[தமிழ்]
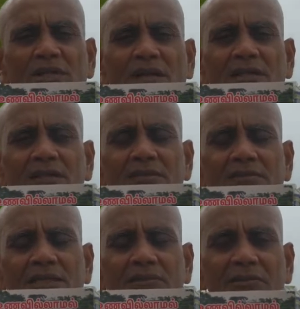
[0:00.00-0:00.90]
எட்டு
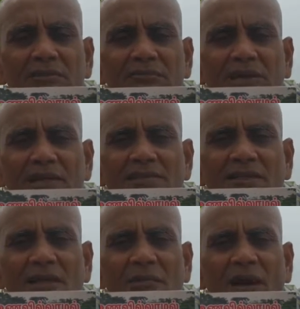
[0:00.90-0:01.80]
சதவீதம்
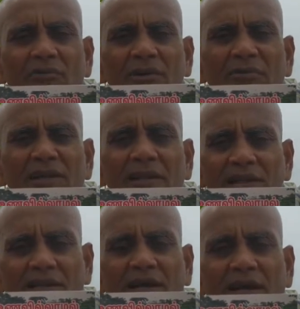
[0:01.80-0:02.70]
வெங்கடேசன்கிற மாமர விஞ்ஞானி
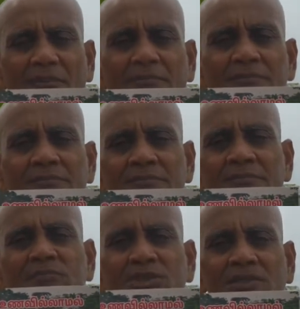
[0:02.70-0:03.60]
தான் காரணம்
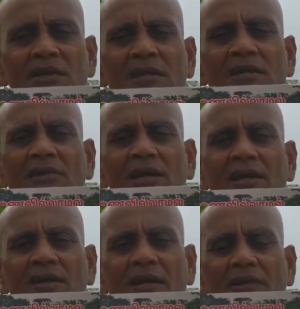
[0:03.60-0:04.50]
மிச்ச ரெண்டு விழுக்கிற
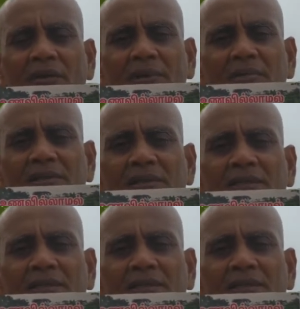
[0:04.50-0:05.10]
என்ற அறிவை பயன்படுத்தி